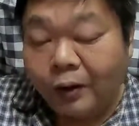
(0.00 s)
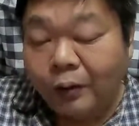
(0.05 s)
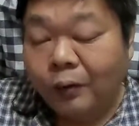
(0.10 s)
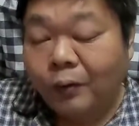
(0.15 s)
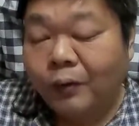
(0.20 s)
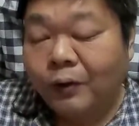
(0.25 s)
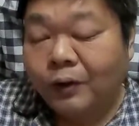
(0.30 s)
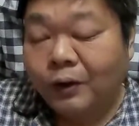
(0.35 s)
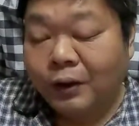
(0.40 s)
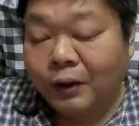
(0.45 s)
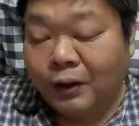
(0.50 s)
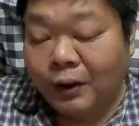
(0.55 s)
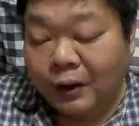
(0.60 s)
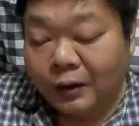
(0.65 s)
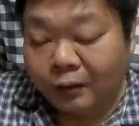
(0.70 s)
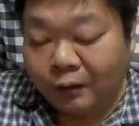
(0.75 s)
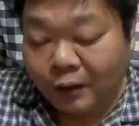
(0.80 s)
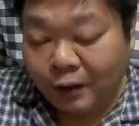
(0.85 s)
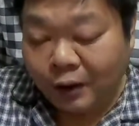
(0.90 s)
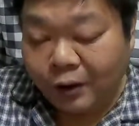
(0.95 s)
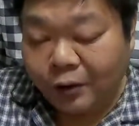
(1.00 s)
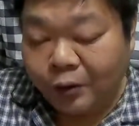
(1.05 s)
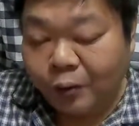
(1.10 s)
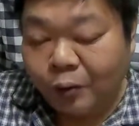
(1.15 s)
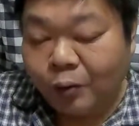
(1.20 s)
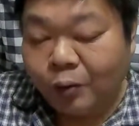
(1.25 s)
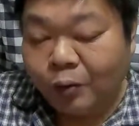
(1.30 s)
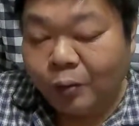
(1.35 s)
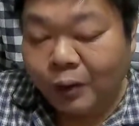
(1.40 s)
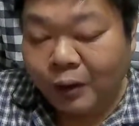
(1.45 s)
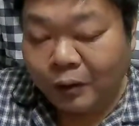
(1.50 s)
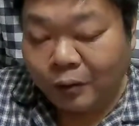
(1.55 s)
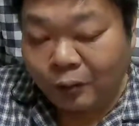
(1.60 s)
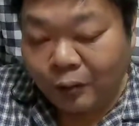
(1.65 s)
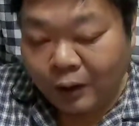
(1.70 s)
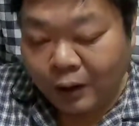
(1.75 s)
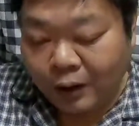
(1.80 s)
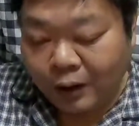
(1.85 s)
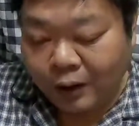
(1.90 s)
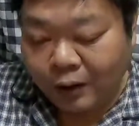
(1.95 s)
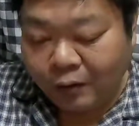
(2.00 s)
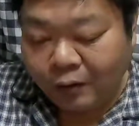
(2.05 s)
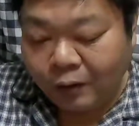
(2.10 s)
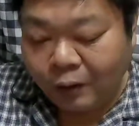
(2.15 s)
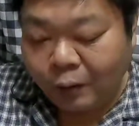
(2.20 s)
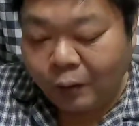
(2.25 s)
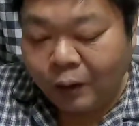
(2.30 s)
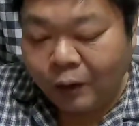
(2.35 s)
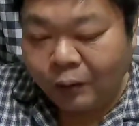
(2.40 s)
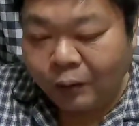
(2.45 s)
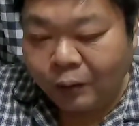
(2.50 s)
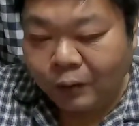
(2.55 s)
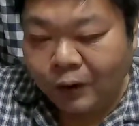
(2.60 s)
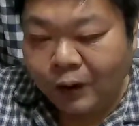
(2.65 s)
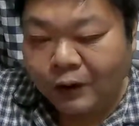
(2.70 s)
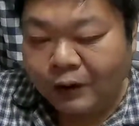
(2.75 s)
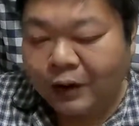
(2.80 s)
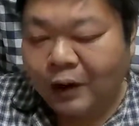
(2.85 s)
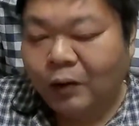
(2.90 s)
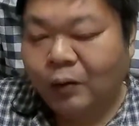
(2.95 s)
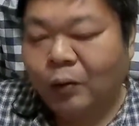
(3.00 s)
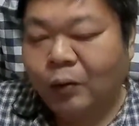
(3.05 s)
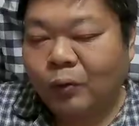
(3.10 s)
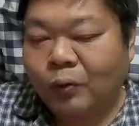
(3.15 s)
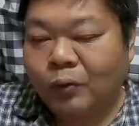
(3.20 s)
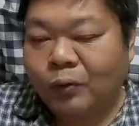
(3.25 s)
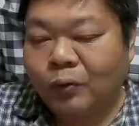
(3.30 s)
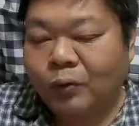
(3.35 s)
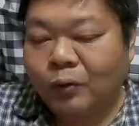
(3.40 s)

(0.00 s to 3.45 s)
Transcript: 日本の自衛隊とか日本国民とかあるいは他の第三国